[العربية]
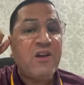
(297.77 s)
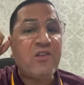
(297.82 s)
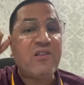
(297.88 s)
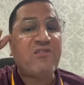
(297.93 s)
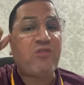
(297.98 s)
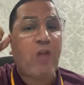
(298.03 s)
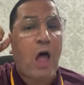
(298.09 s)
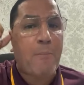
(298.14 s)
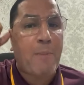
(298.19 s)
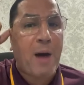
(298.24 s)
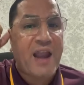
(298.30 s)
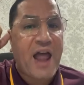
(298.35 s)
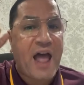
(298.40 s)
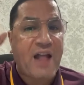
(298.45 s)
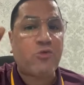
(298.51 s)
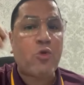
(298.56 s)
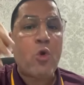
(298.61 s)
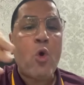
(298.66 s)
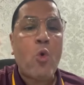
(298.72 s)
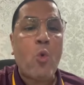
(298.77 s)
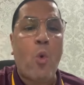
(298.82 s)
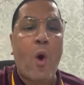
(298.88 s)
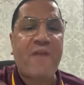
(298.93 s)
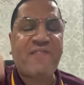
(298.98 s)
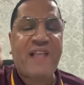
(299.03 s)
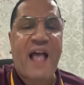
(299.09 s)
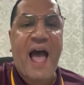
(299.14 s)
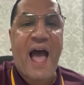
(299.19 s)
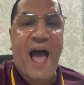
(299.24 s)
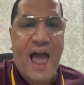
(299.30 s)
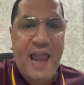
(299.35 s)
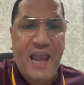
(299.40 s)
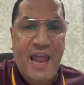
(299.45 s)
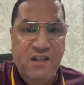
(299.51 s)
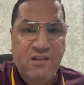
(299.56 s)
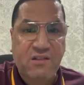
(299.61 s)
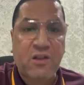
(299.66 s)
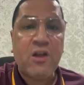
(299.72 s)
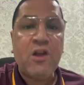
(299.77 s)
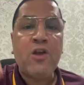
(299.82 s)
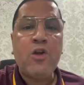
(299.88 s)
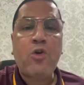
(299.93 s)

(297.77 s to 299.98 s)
ضمنت وسهلت